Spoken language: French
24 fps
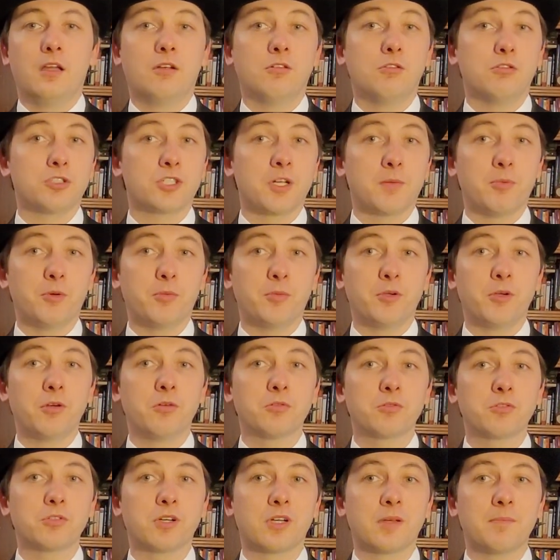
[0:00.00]
Le chapeau
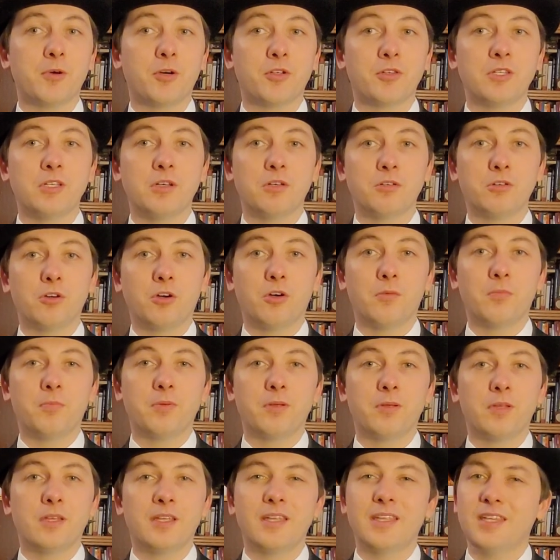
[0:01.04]
melon se répandit en
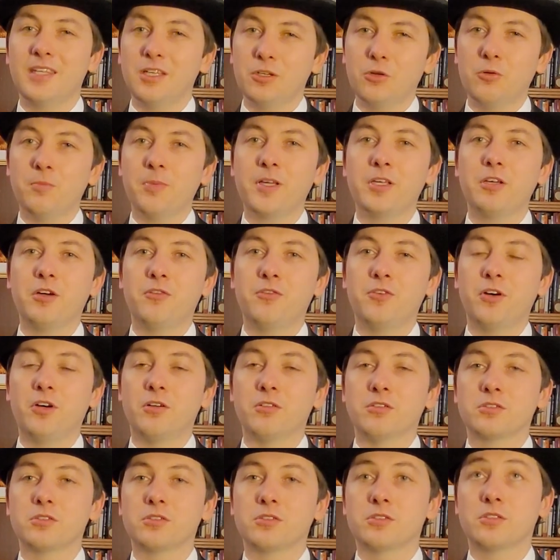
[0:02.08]
Europe, y compris en
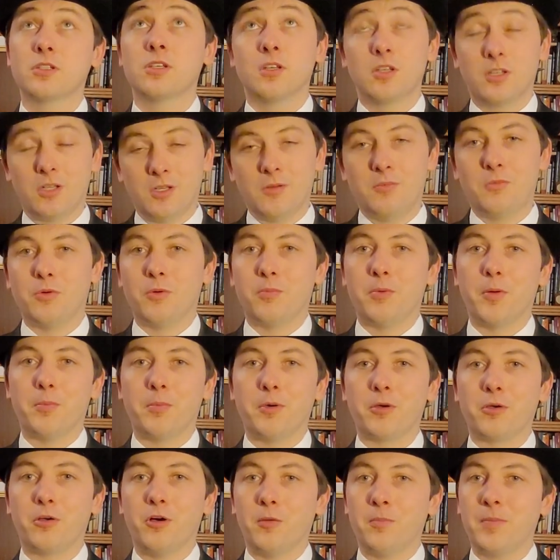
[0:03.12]
France. Mon
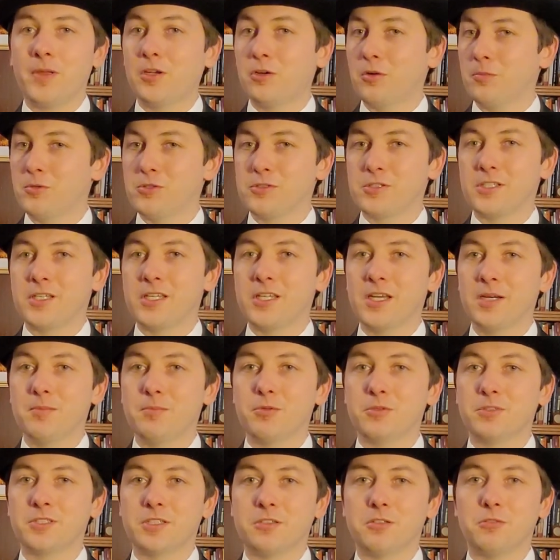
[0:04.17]
propre grand-père en possédait un
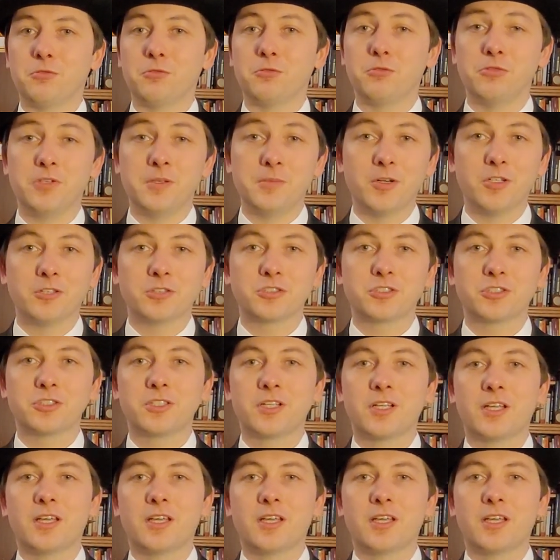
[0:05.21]
pour sa tenue du dimanche